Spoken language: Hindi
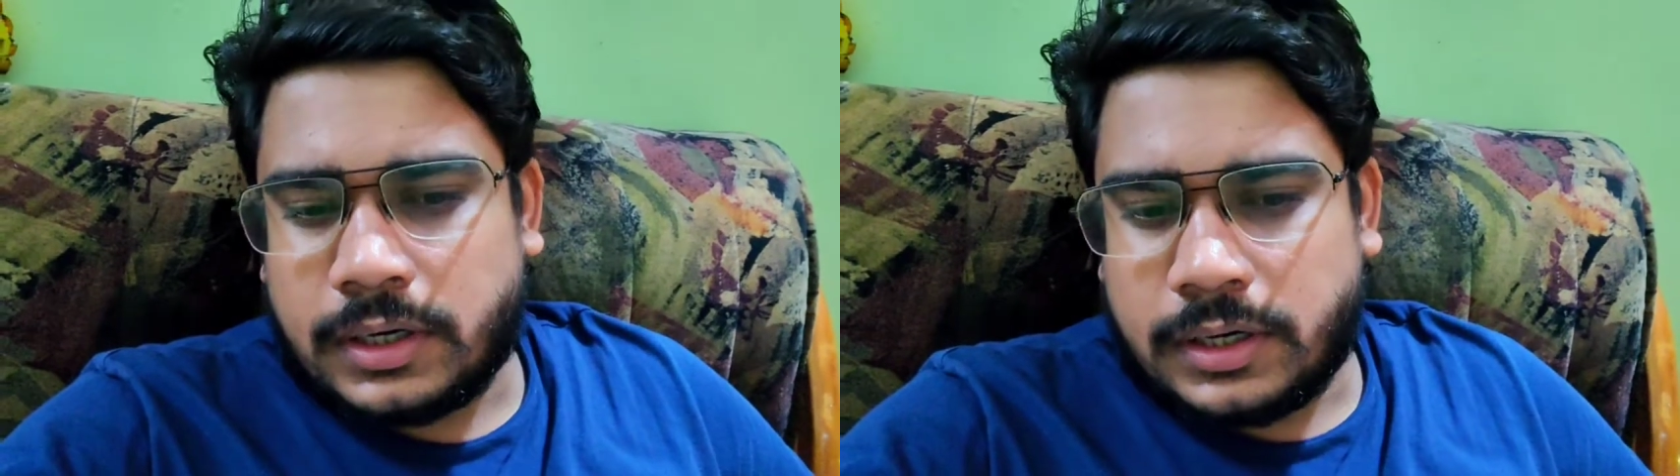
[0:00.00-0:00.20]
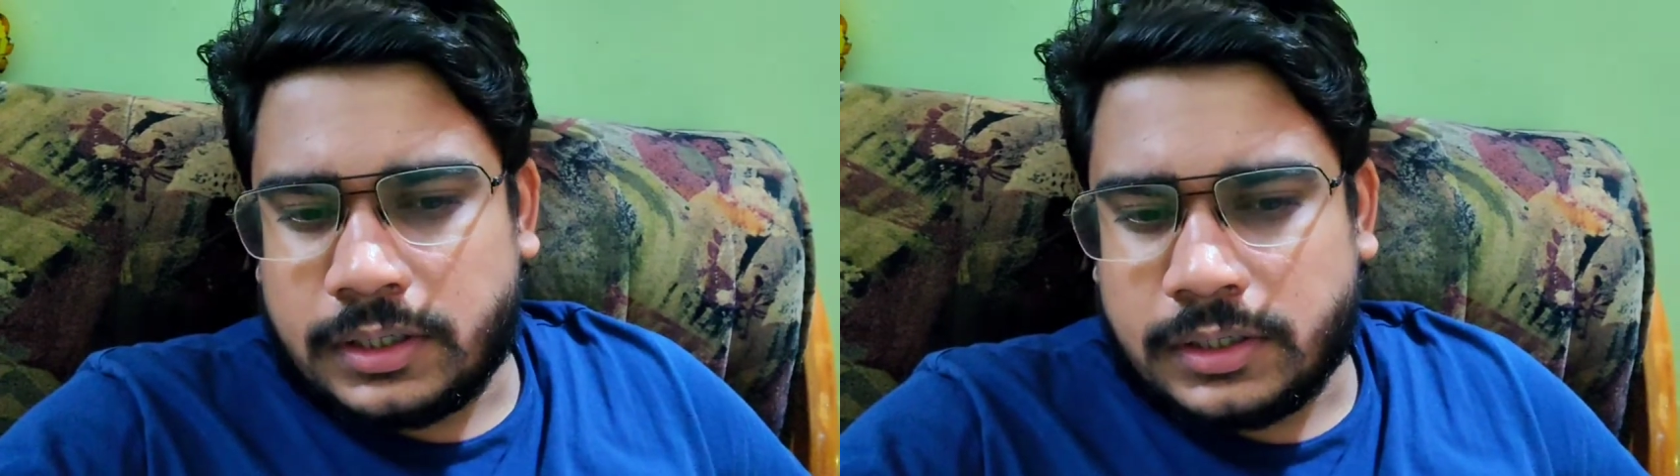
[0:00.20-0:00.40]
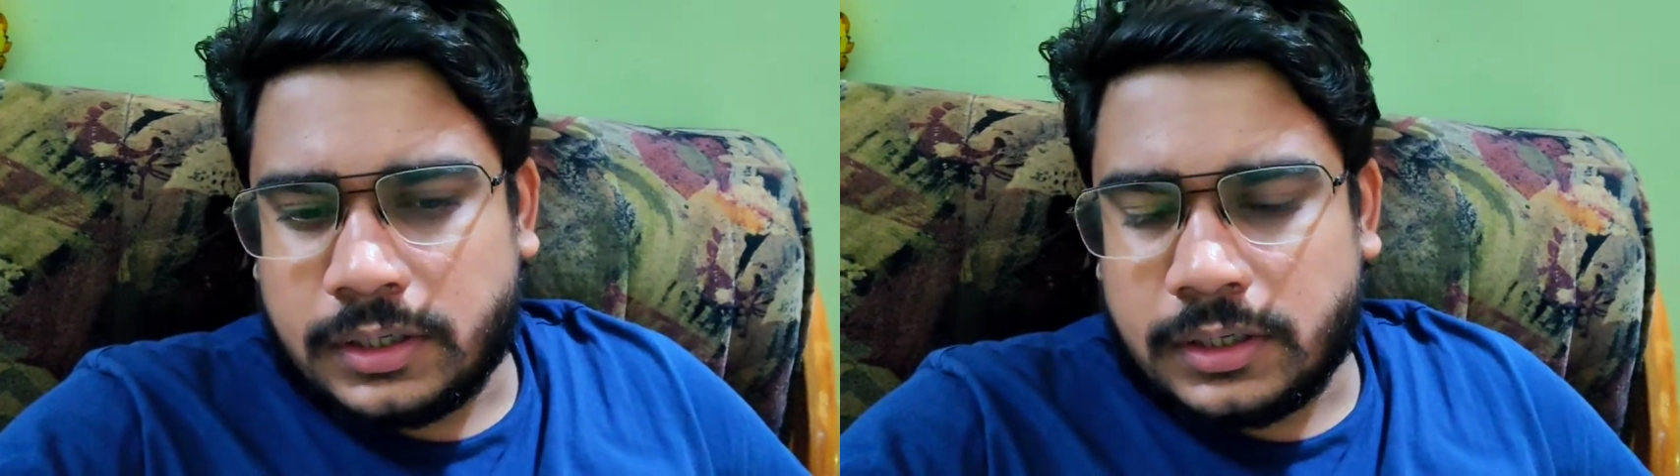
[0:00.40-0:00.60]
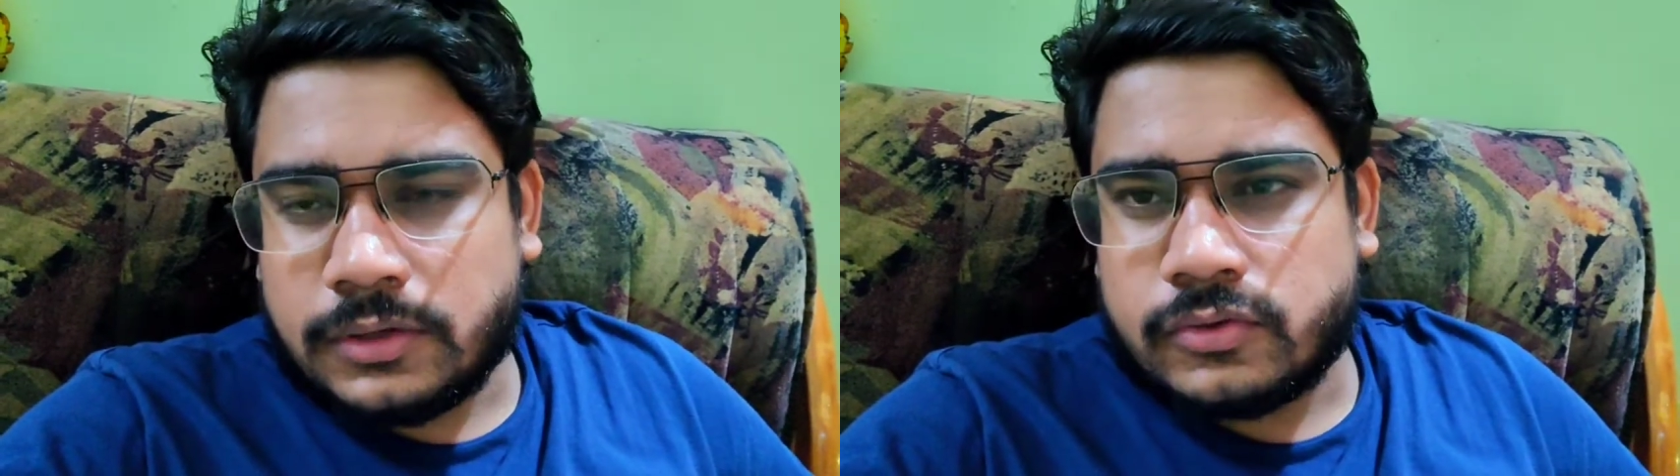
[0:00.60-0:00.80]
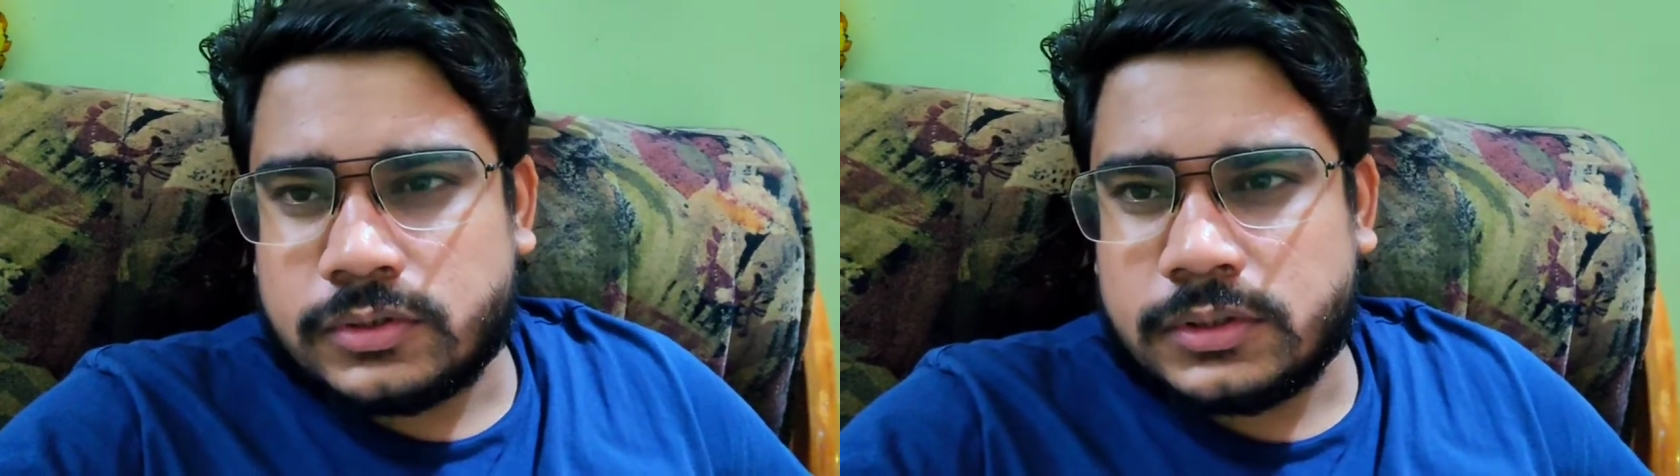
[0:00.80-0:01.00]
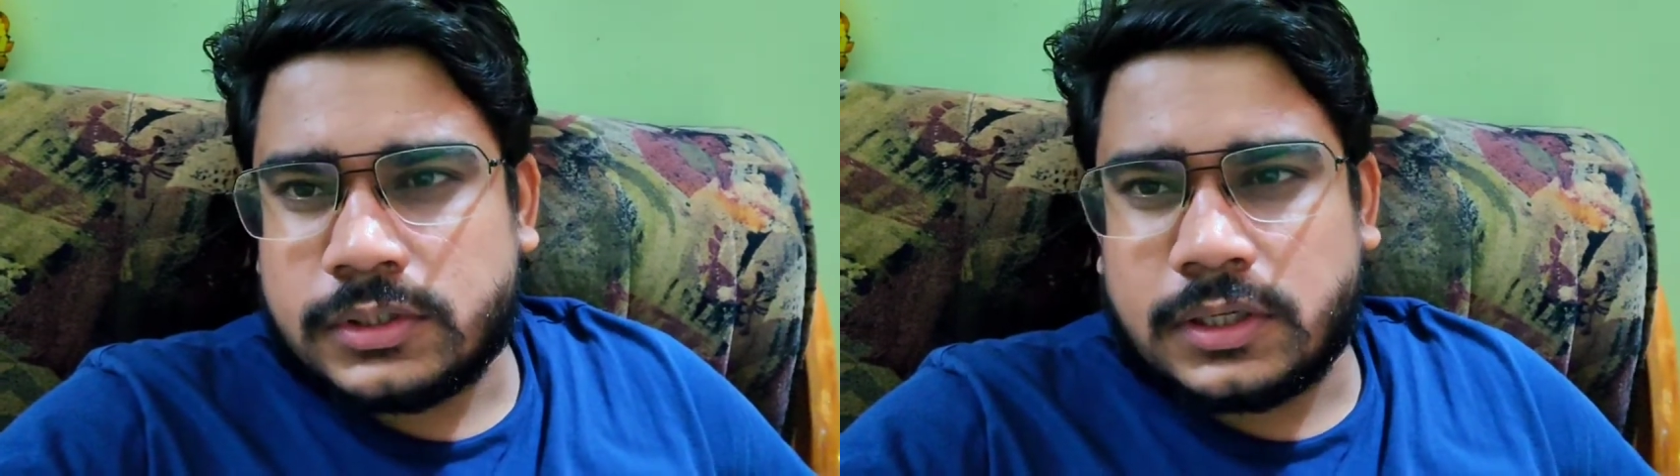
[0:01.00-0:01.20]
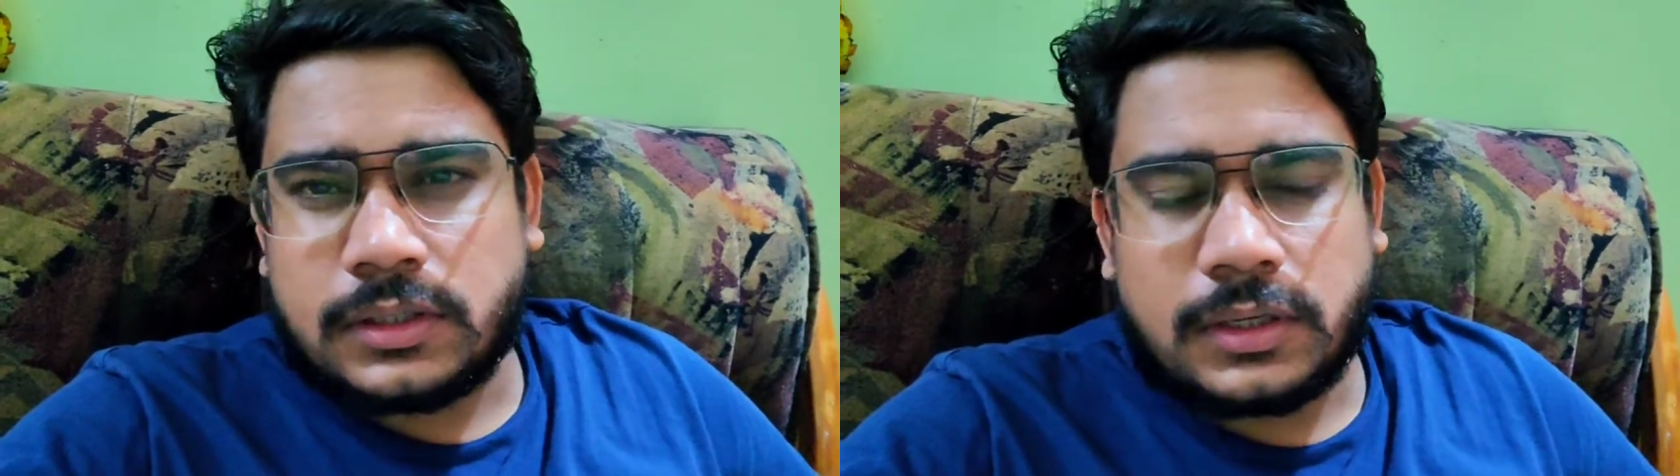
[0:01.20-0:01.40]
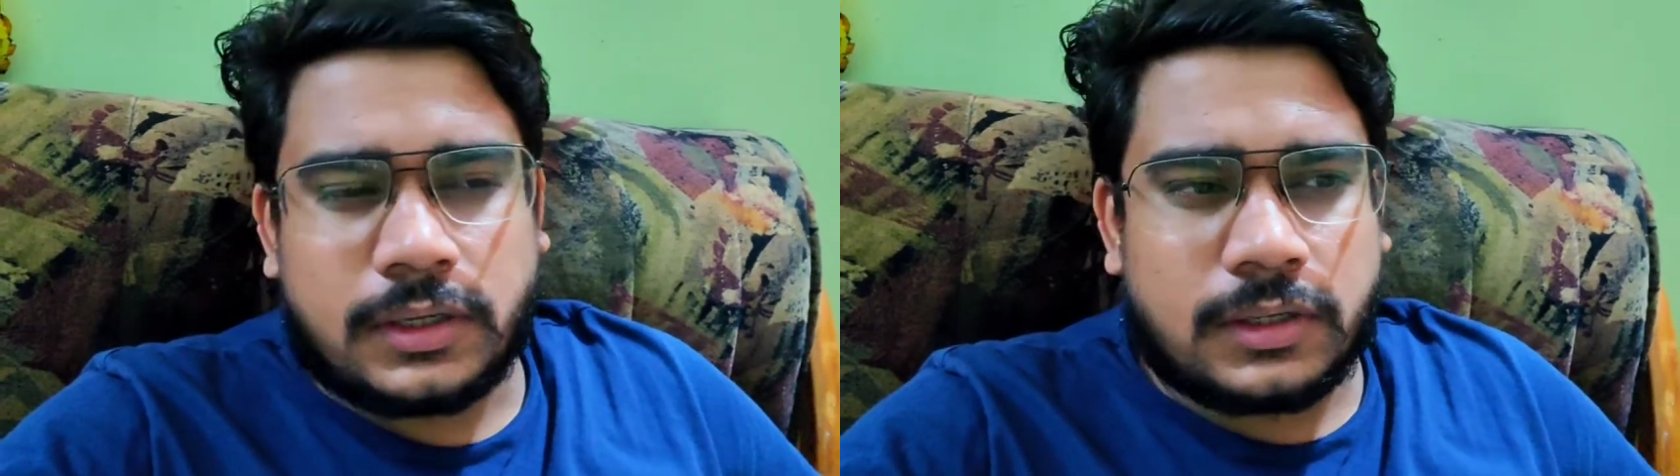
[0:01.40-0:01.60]
एडिट करने की कोशिश किया
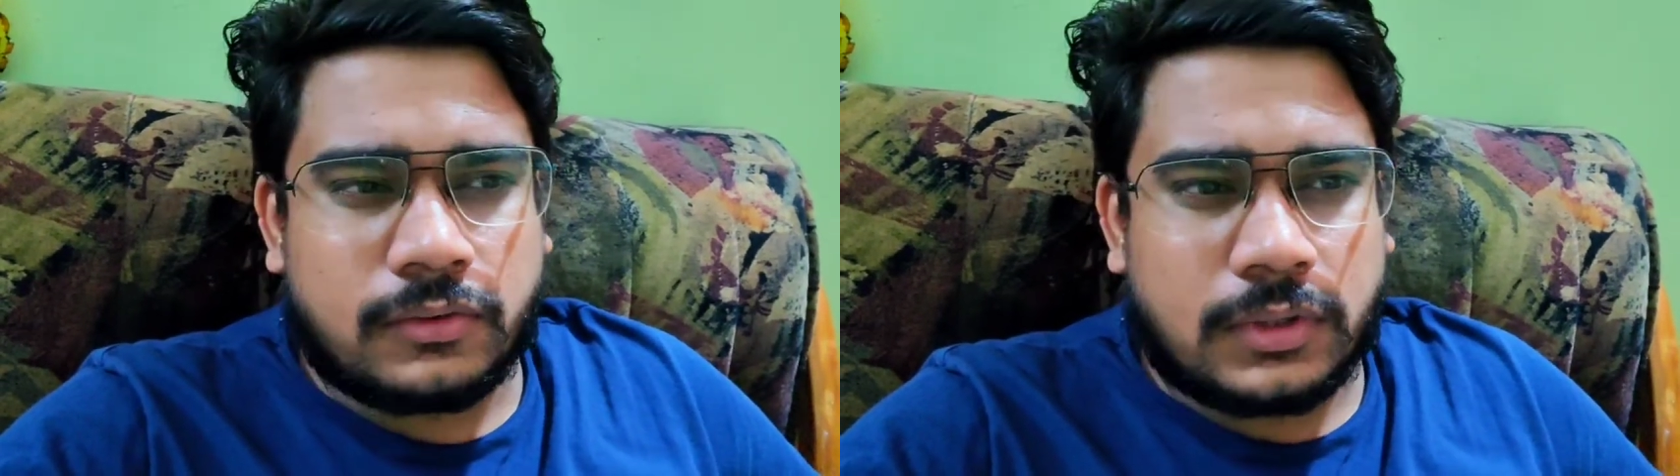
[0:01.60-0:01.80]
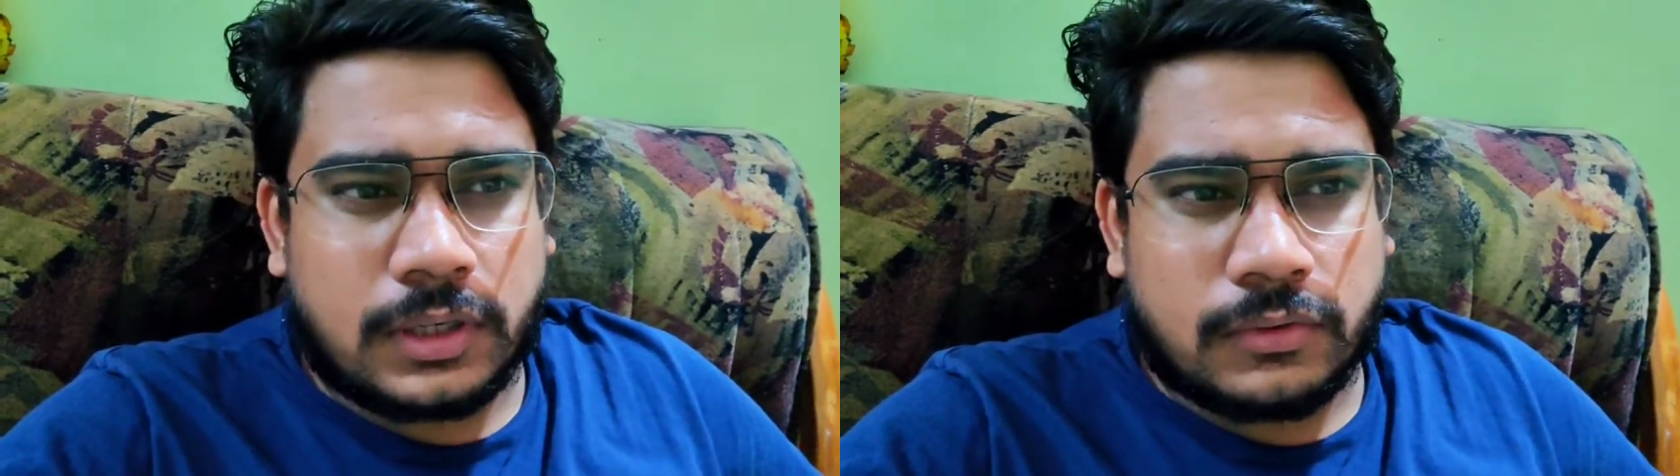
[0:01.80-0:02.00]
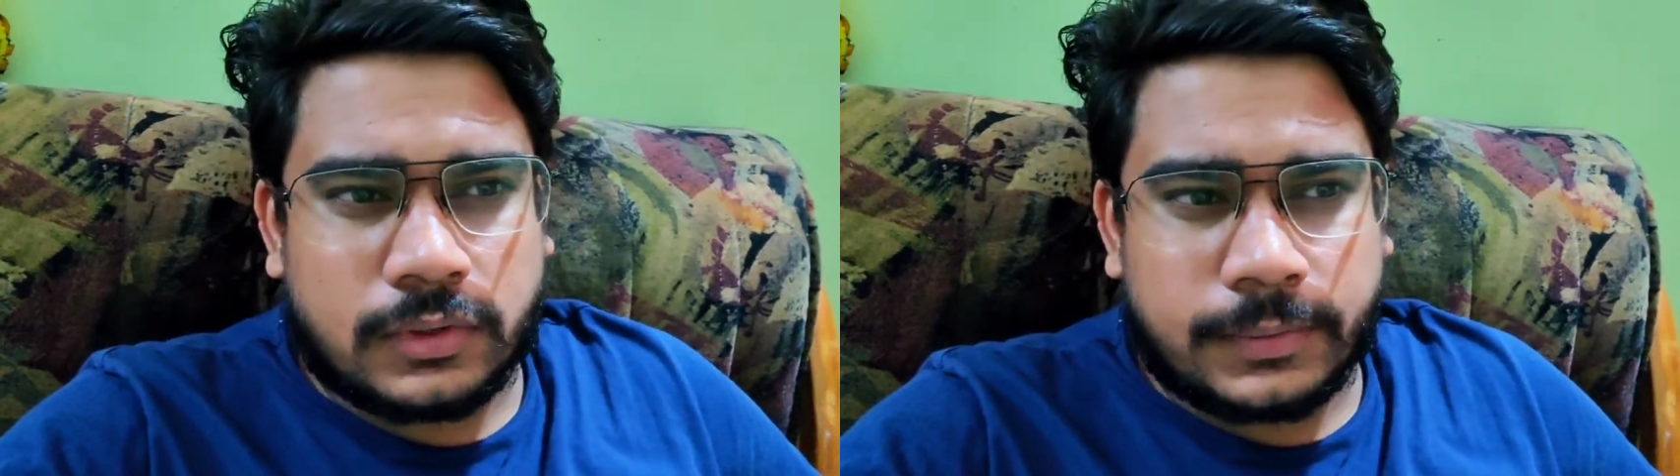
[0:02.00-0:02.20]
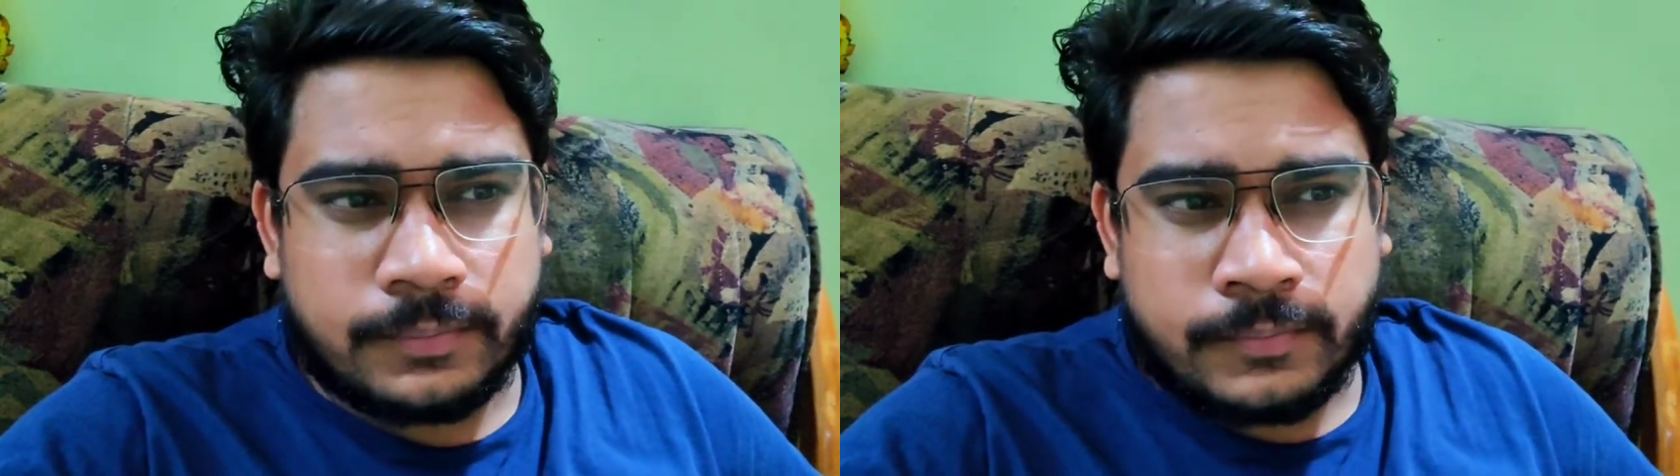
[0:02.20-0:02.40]
था लेकिन उतना कोई